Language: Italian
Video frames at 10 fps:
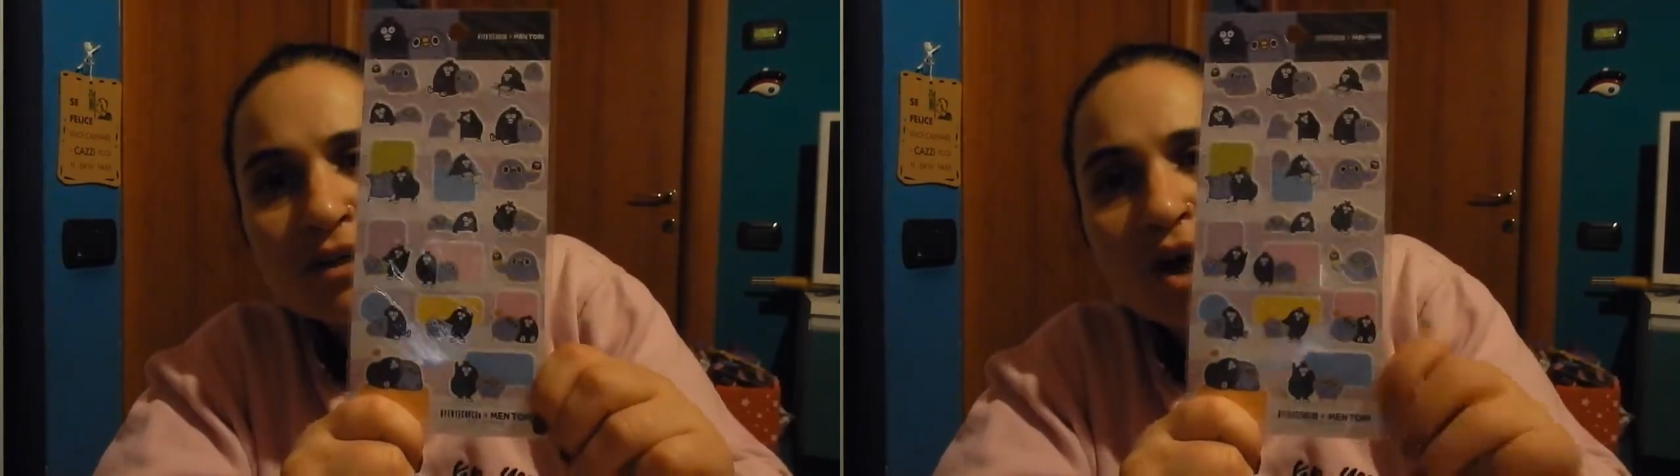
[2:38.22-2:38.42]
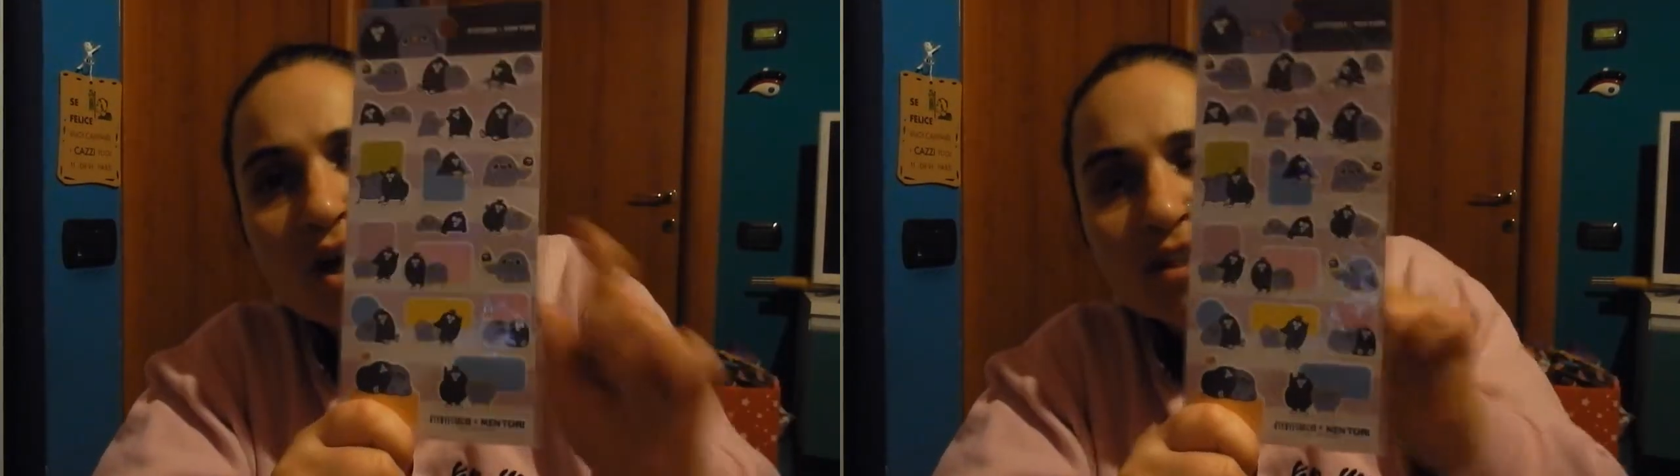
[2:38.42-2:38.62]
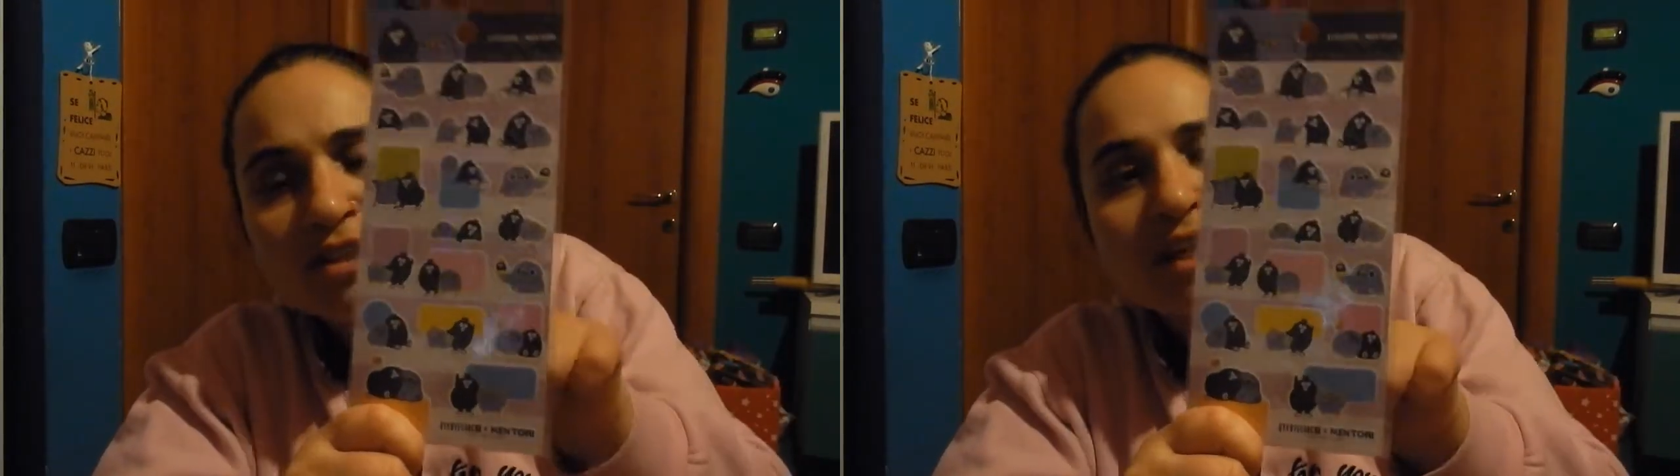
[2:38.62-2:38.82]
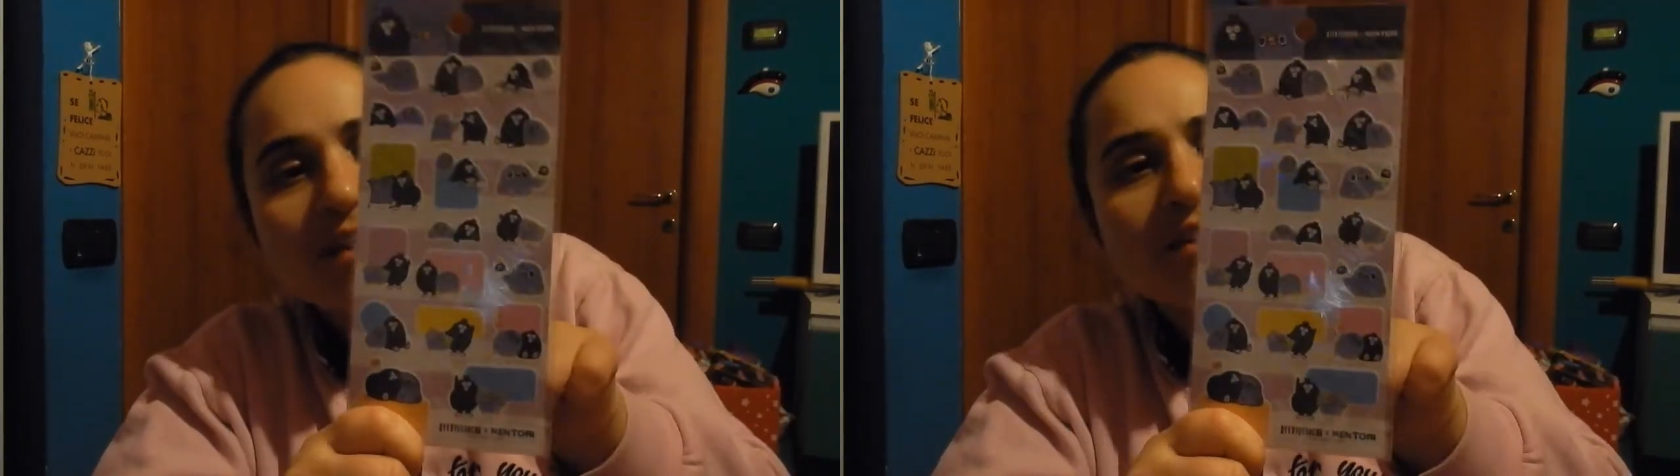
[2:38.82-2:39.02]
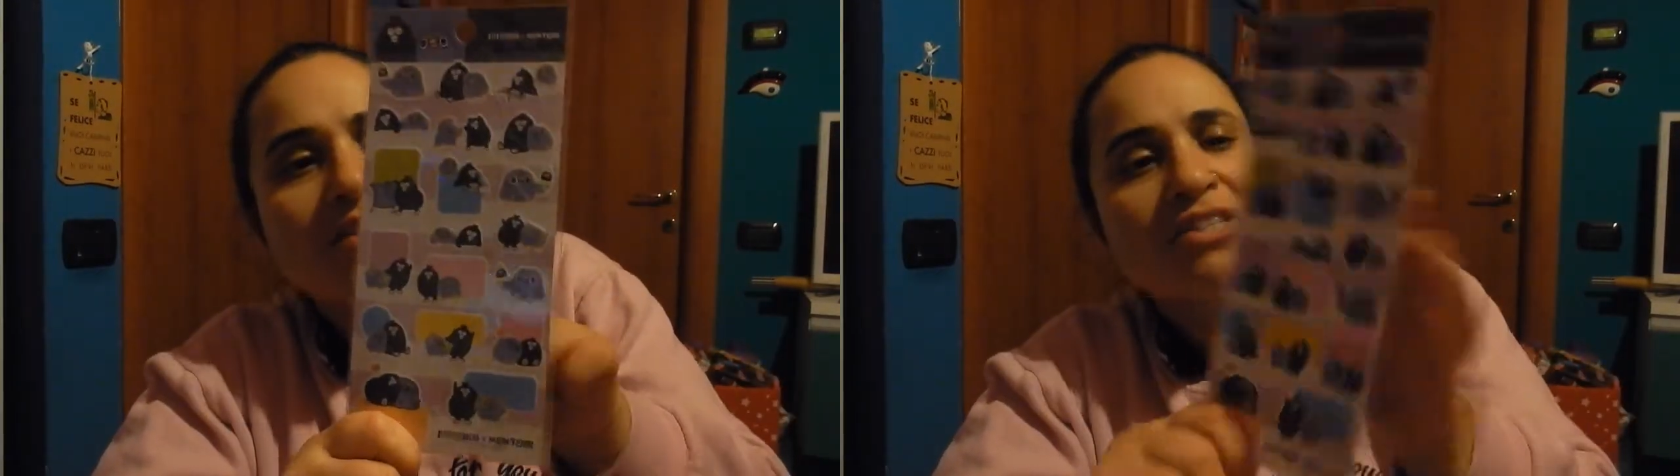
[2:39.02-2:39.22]
No,
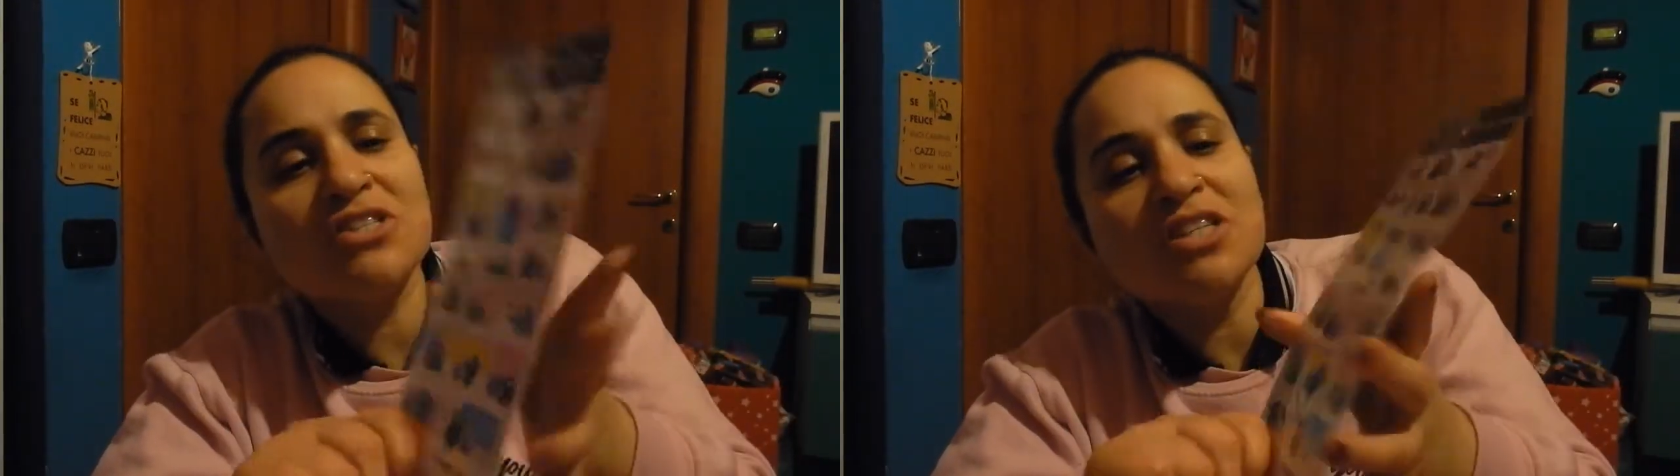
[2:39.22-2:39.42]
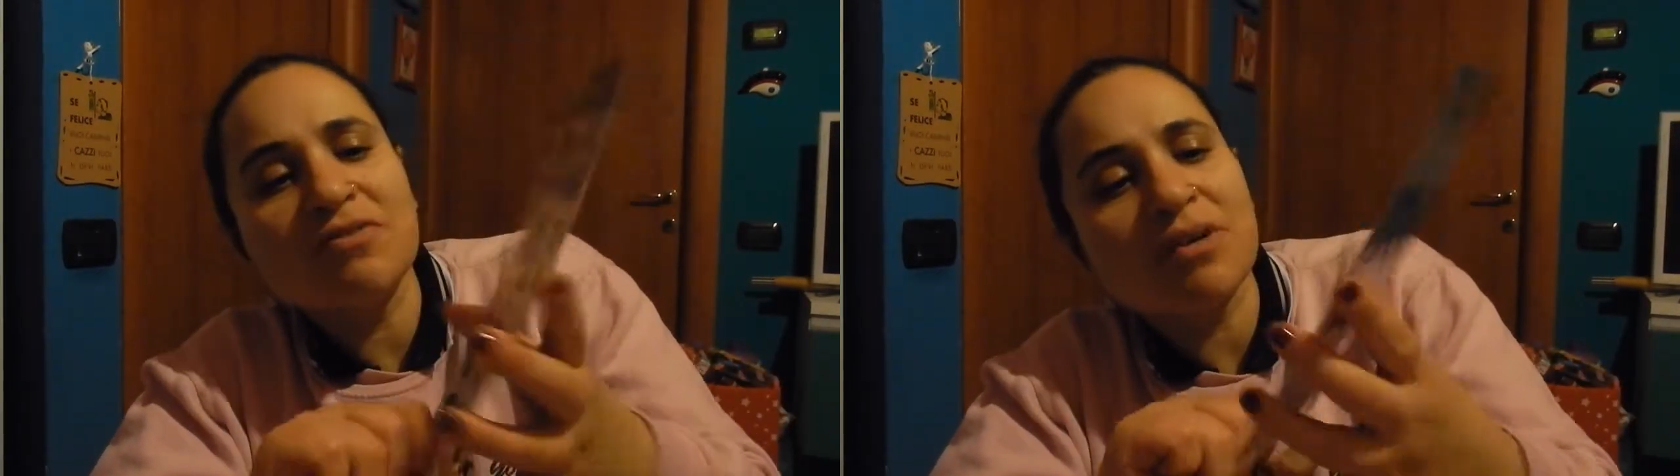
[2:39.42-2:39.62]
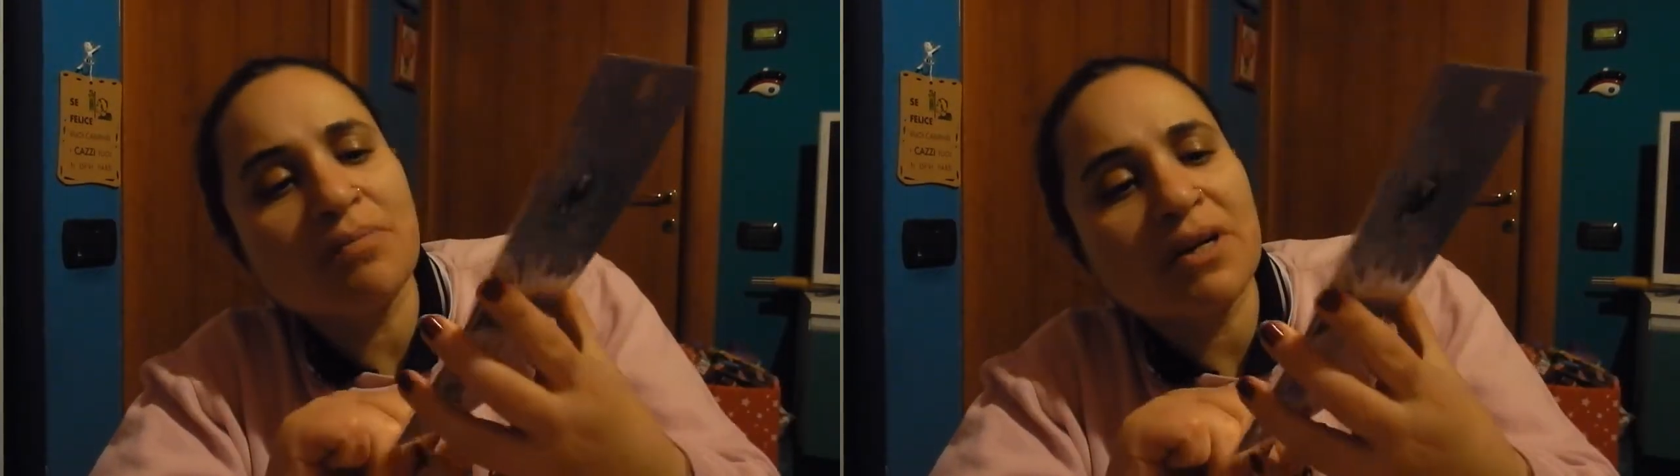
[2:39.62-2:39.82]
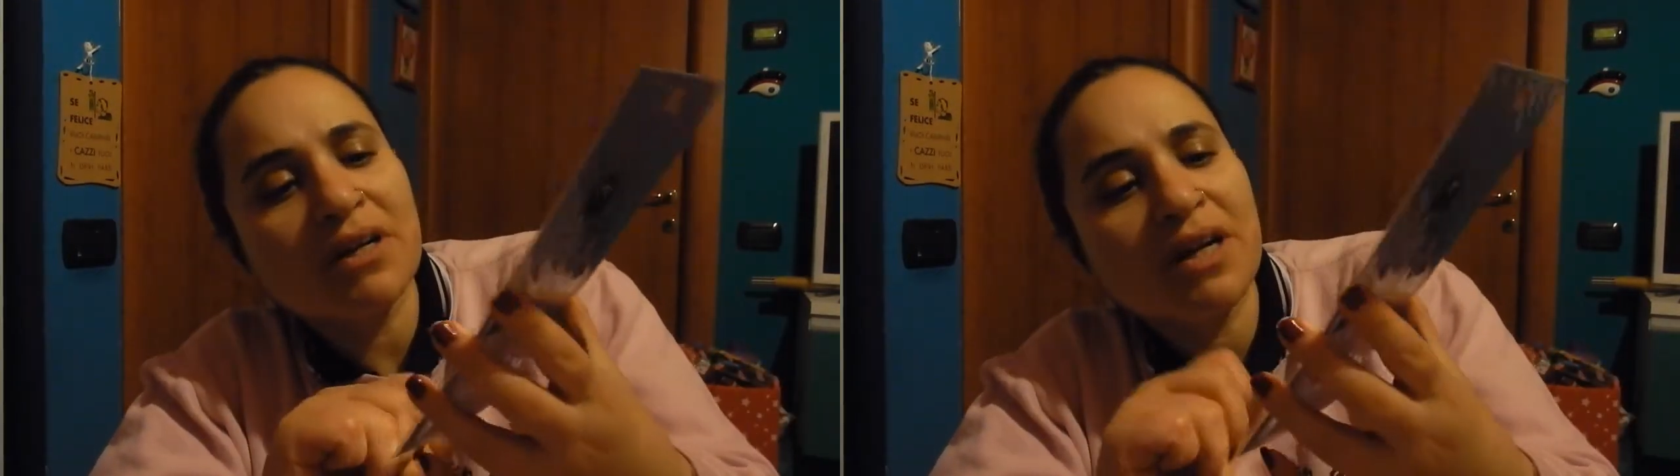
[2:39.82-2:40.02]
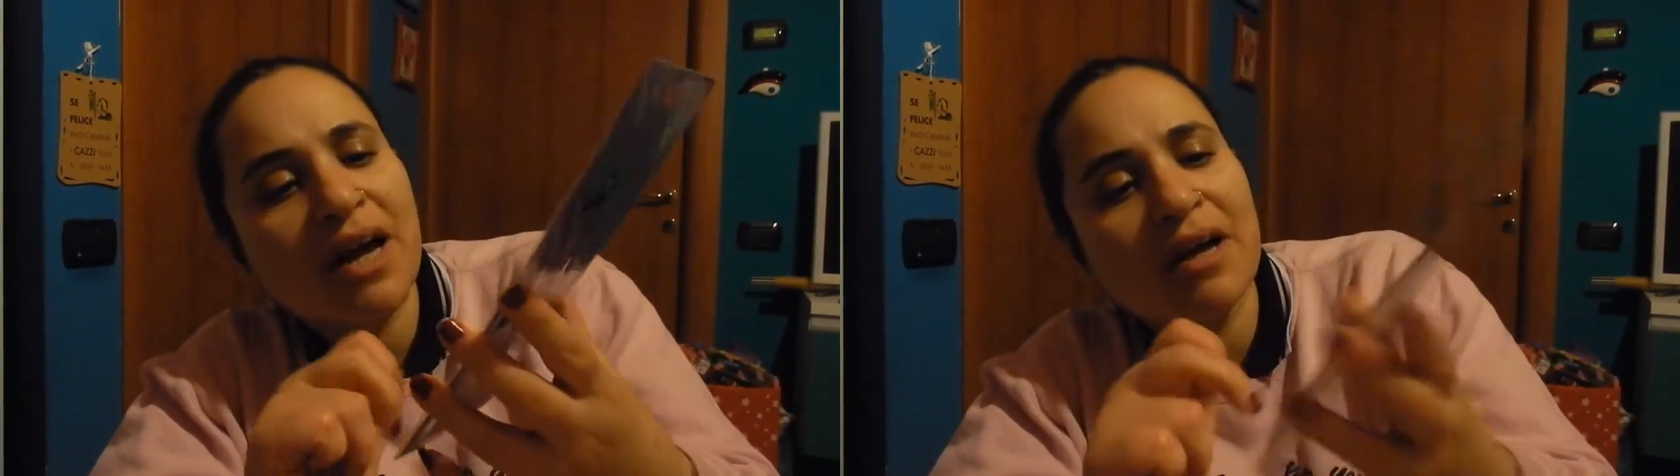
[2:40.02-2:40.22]
etichette adesive
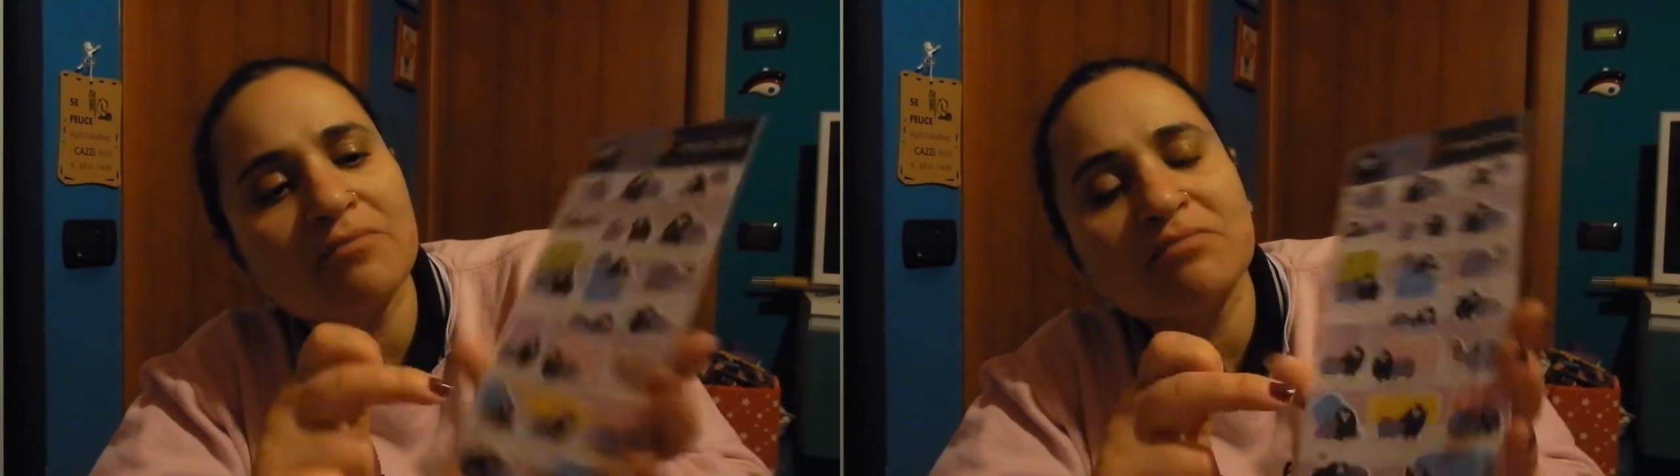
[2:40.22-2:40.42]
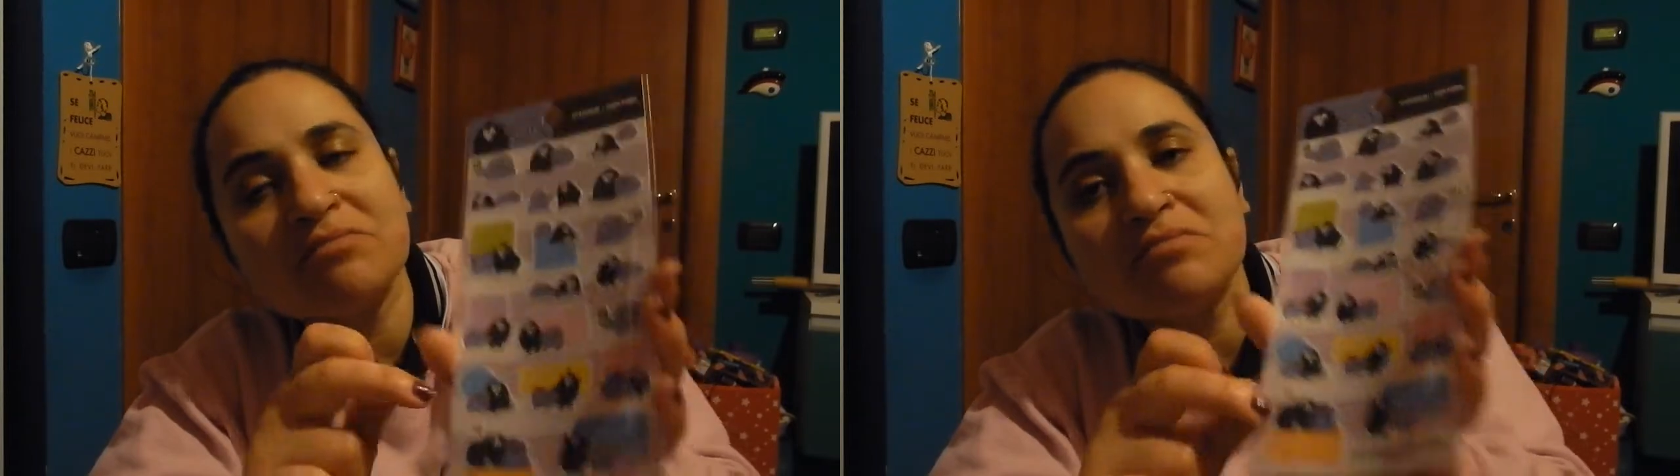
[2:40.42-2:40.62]
perché